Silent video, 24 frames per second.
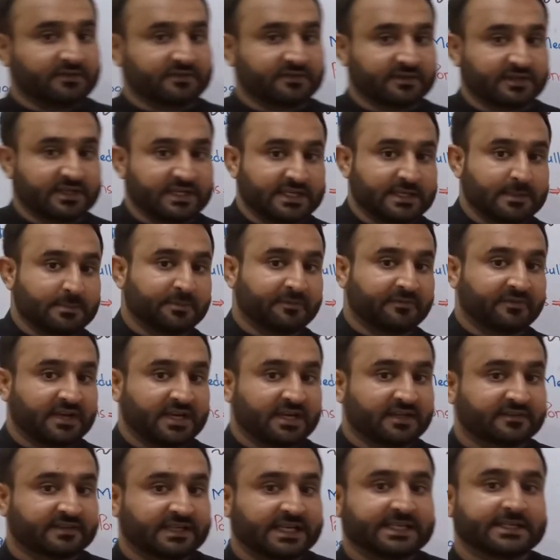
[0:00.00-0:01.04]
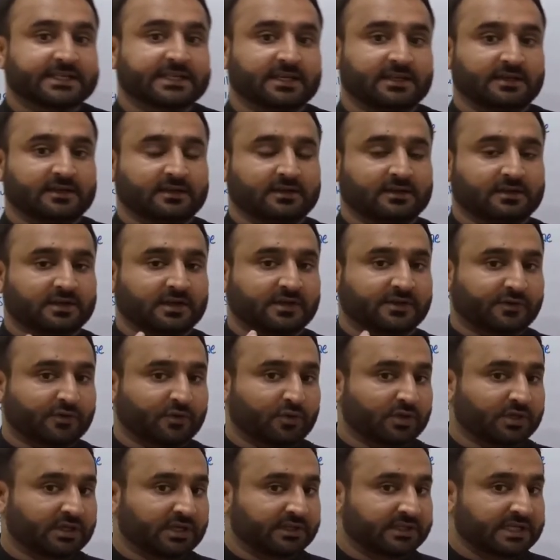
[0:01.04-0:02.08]
स्लीप वेक साइकिल
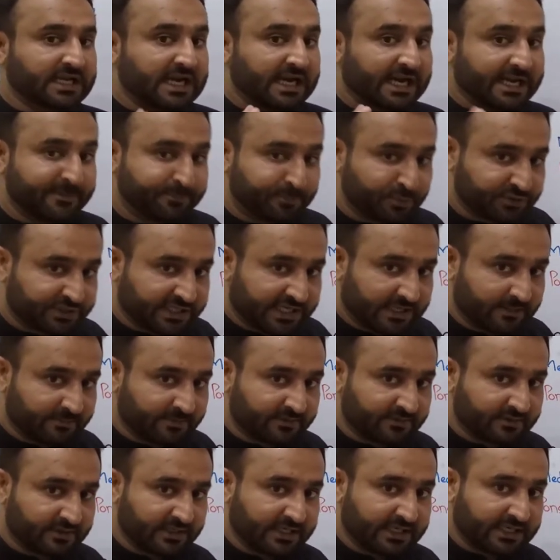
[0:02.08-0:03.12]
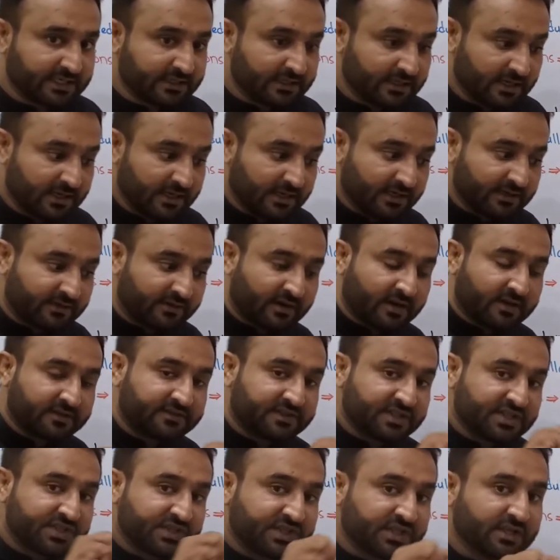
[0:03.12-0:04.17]
कंट्रोल करता है हाइपोथैलेमस लेकिन
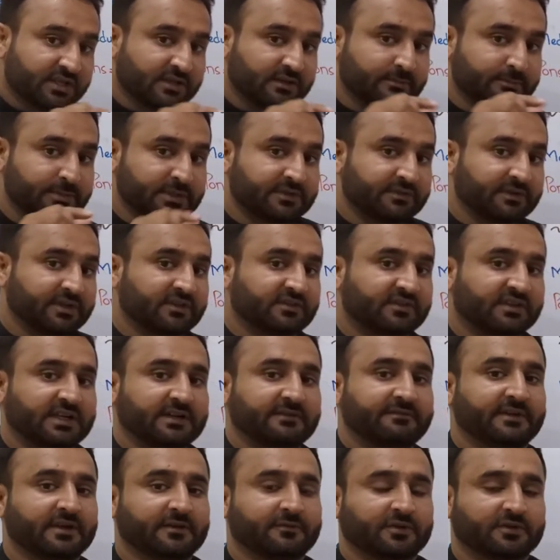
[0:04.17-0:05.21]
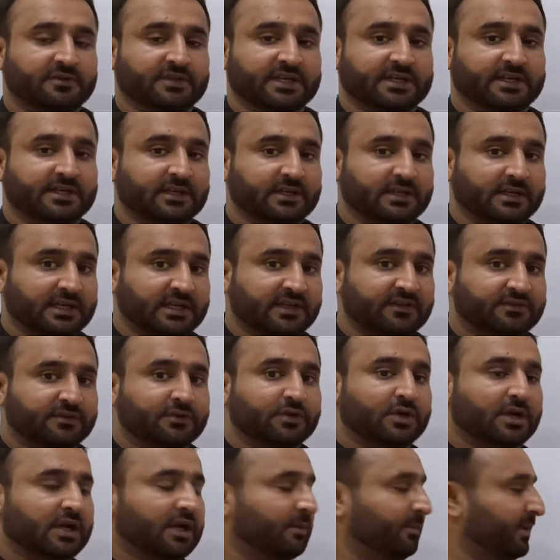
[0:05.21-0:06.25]
ट्रांजिशन बिटवीन स्लीप वेकफुल साइकिल इस
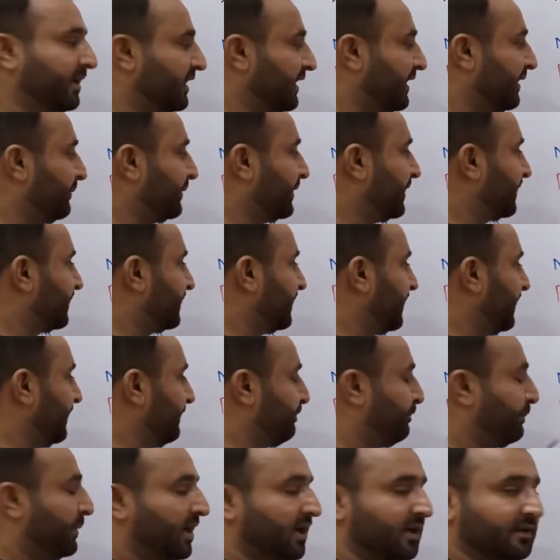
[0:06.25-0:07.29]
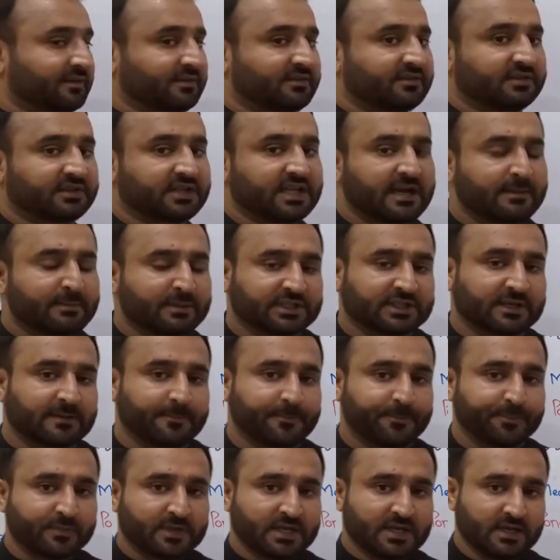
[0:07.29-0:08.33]
दौरान में काम करता है पांस क्या मतलब